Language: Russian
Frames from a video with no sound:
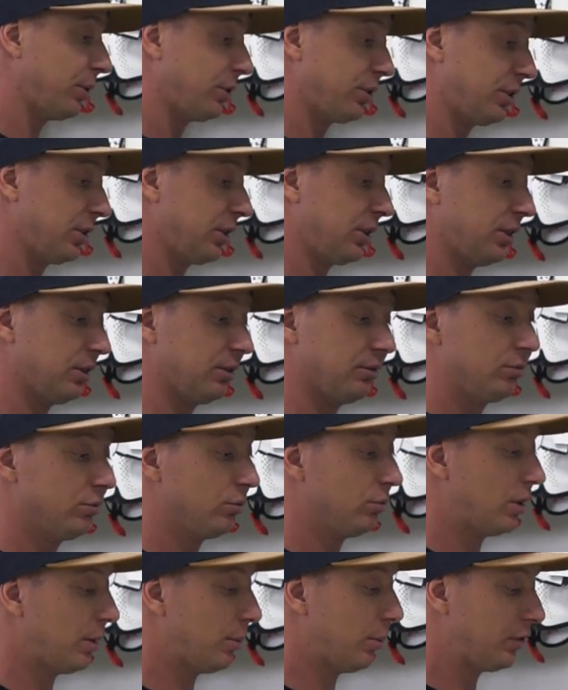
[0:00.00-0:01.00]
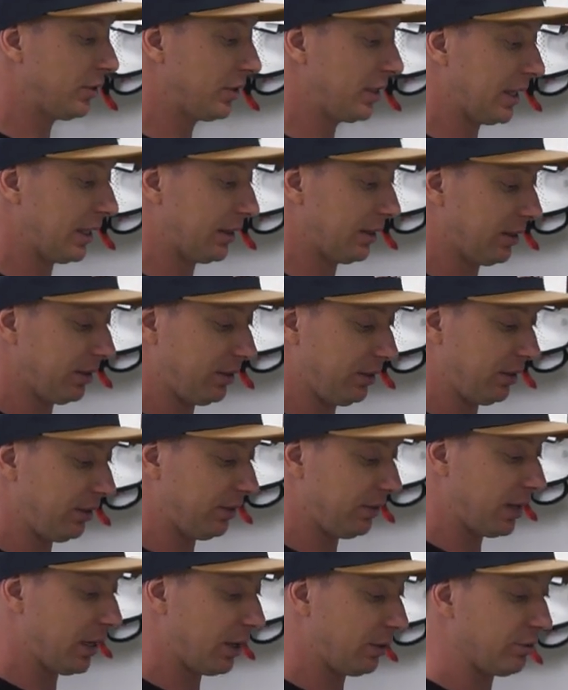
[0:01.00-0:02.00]
просто, ну, на мой взгляд,
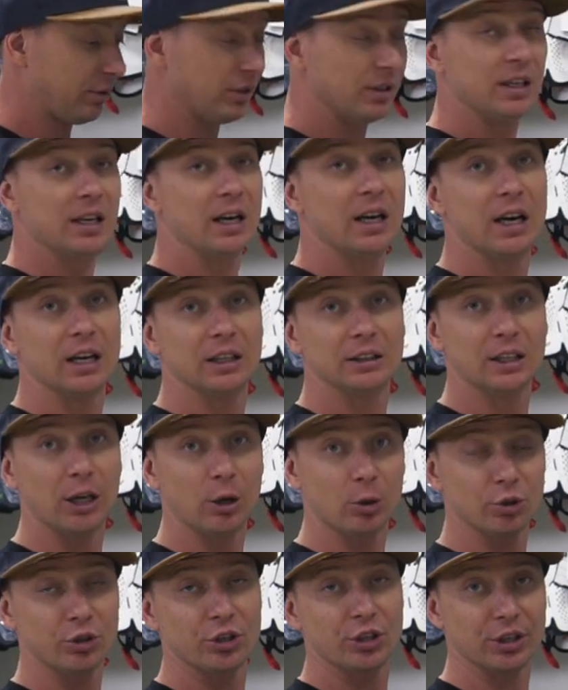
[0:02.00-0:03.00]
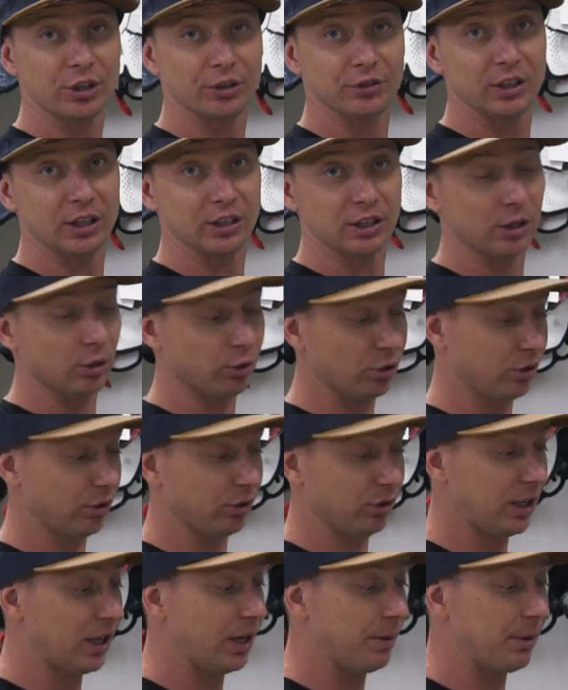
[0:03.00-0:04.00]
являются для дорожников, для,
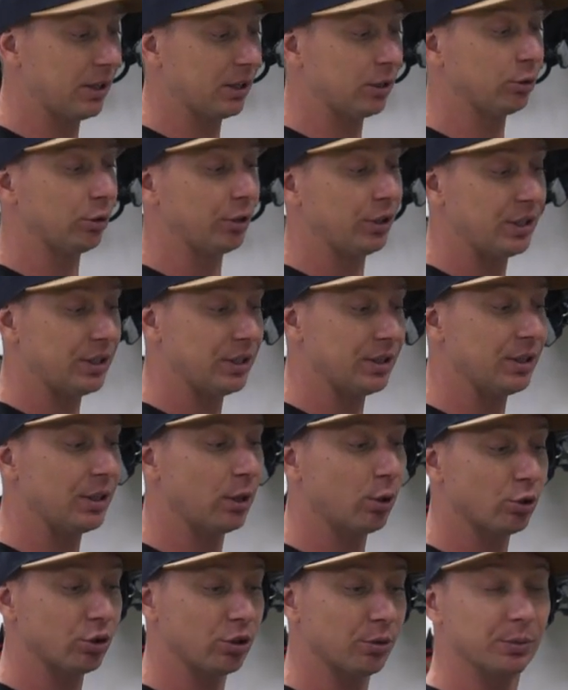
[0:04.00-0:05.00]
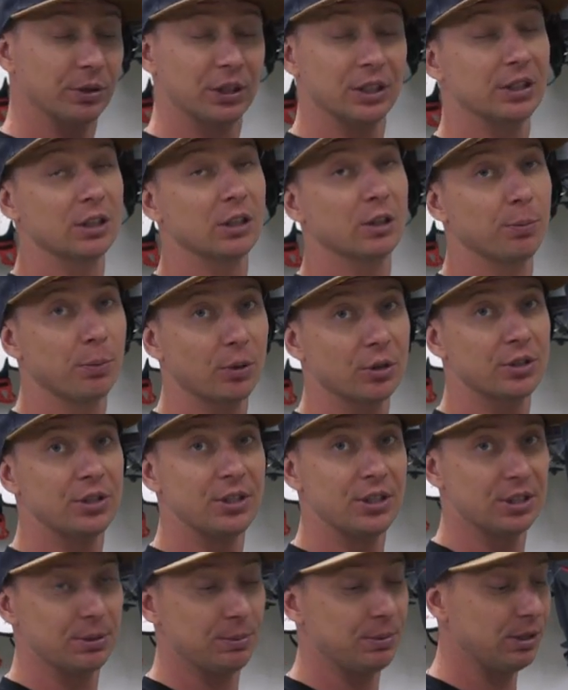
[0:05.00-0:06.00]
дорожных, для ребят, которые ездят на дорожных мотоциклах,
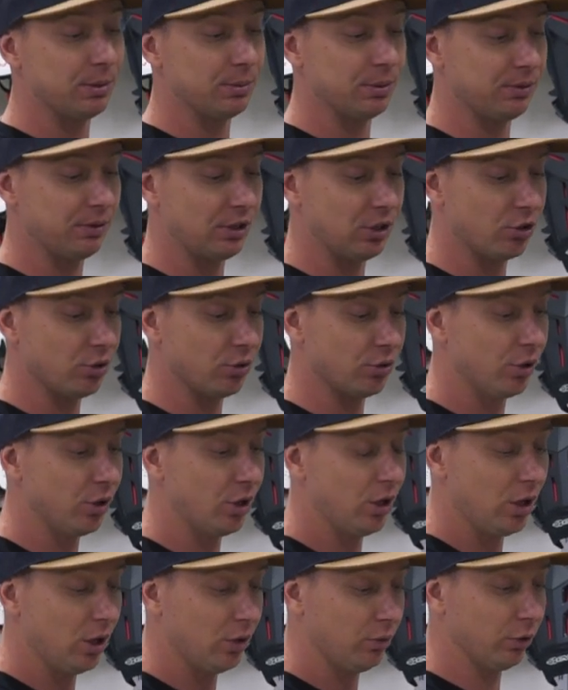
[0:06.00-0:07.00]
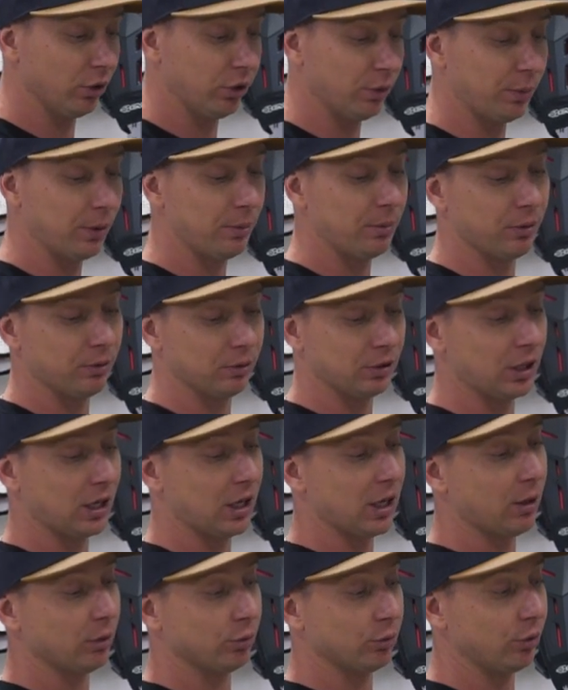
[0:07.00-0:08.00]
просто незаменимой вещью. Вот, например, вот
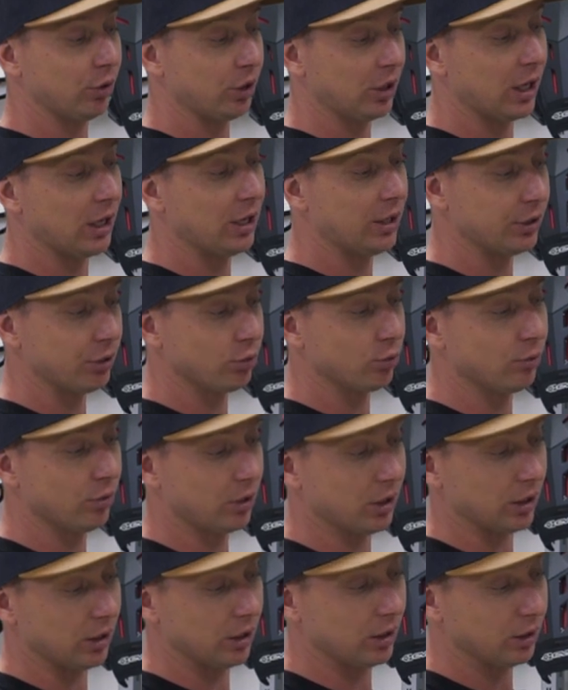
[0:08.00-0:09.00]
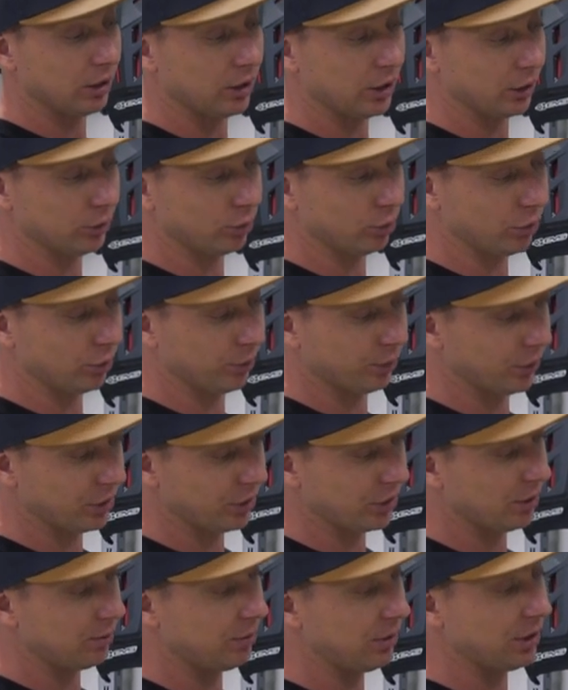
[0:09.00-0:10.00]
такая вот уникальная сумка которая
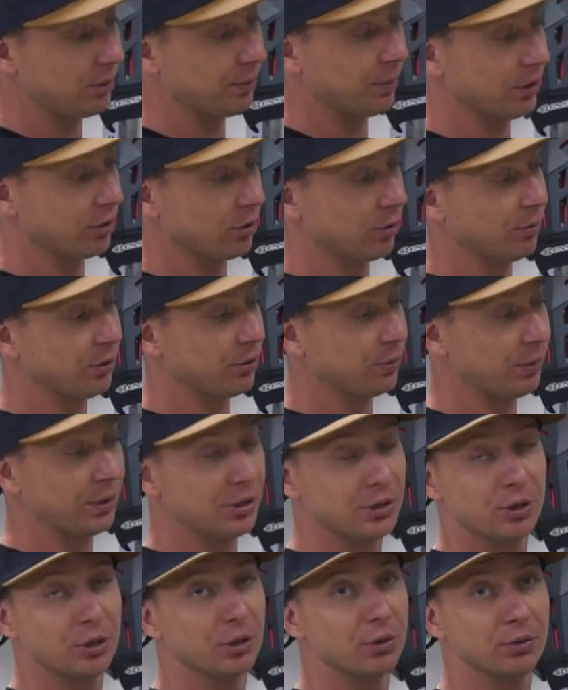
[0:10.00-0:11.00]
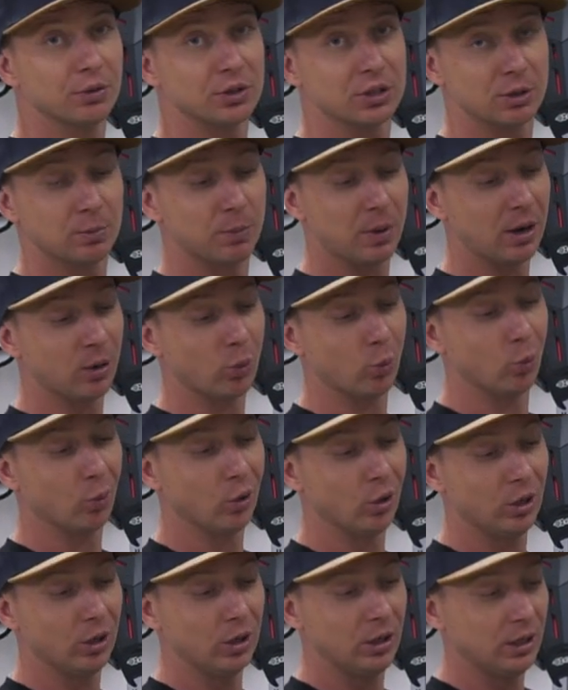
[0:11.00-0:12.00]
просто имеет способность пристегиваться к баку.
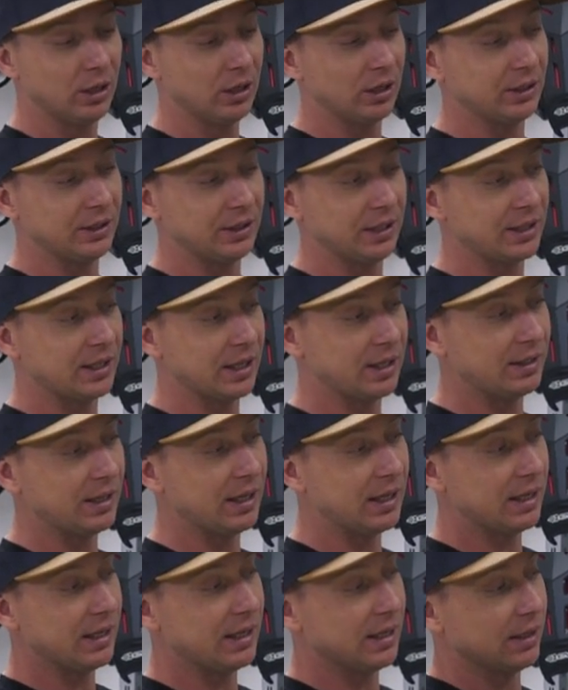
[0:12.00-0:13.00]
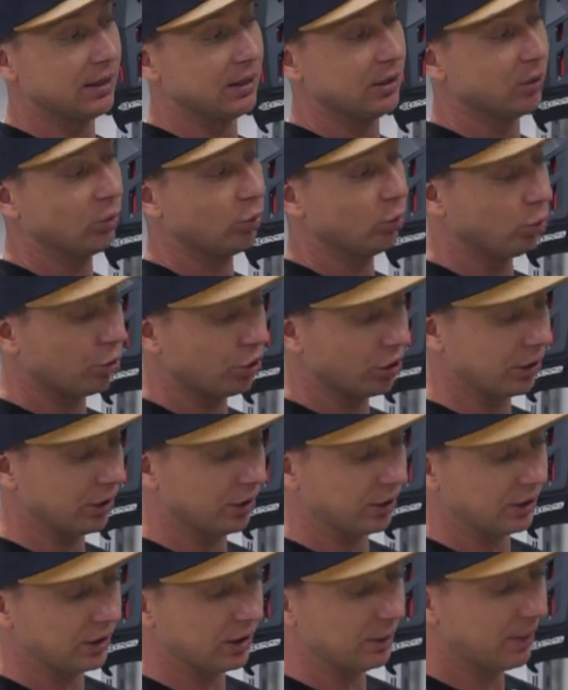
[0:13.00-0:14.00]
Здесь отдельные уши
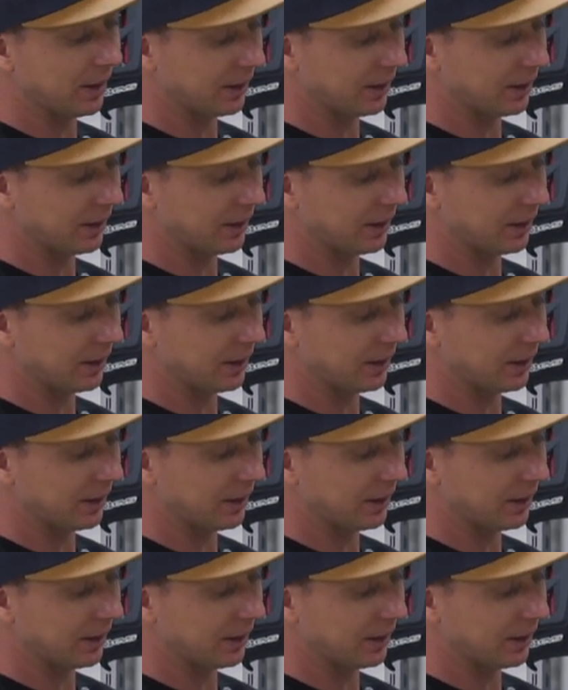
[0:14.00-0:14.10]
на